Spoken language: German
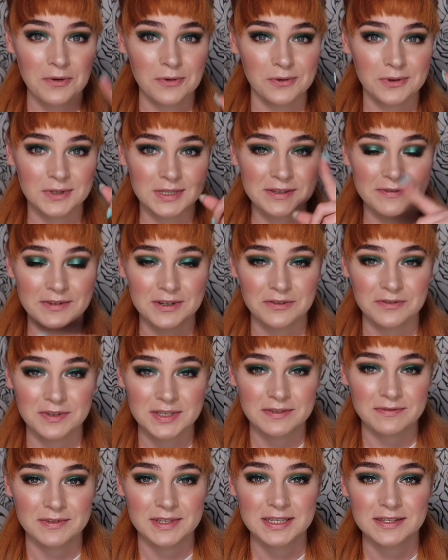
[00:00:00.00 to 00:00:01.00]
und wenn du
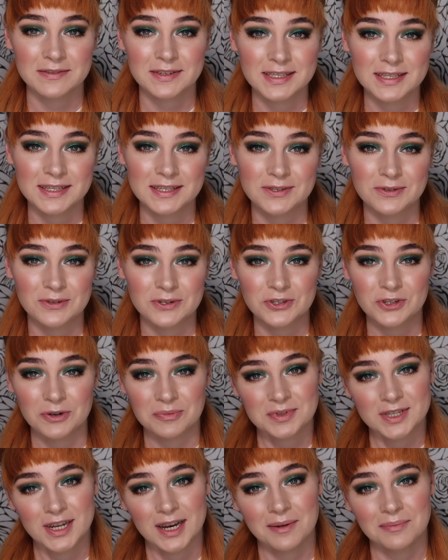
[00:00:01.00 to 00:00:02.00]
wissen willst, was ich so
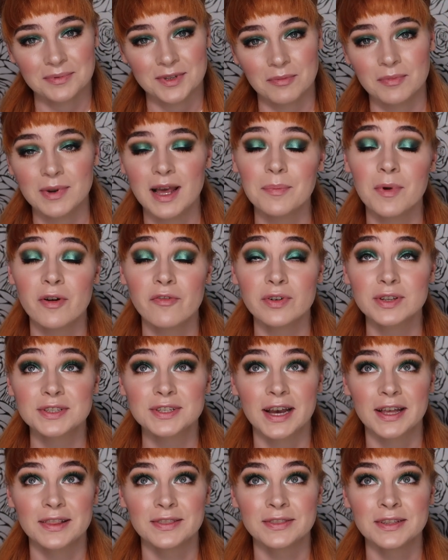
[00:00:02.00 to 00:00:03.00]
geshoppt habe, dann bleib einfach
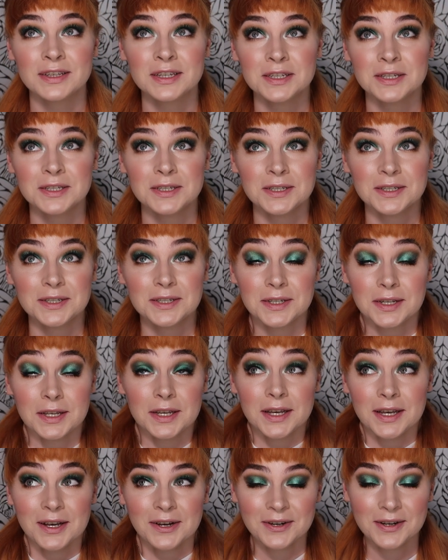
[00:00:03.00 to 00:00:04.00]
dran
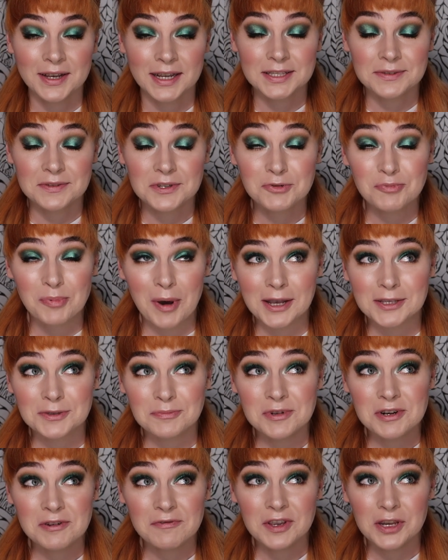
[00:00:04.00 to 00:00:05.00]
und ganz viel
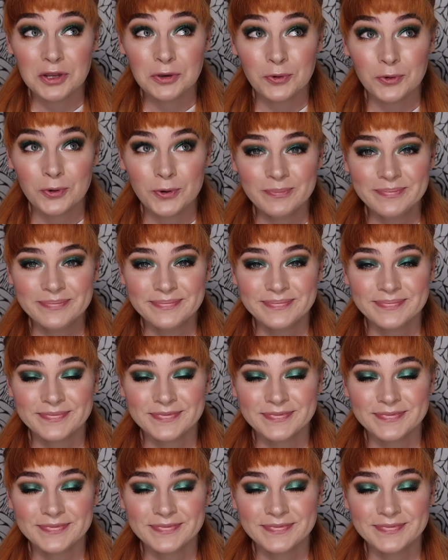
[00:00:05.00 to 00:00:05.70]
Spaß mit dem Video.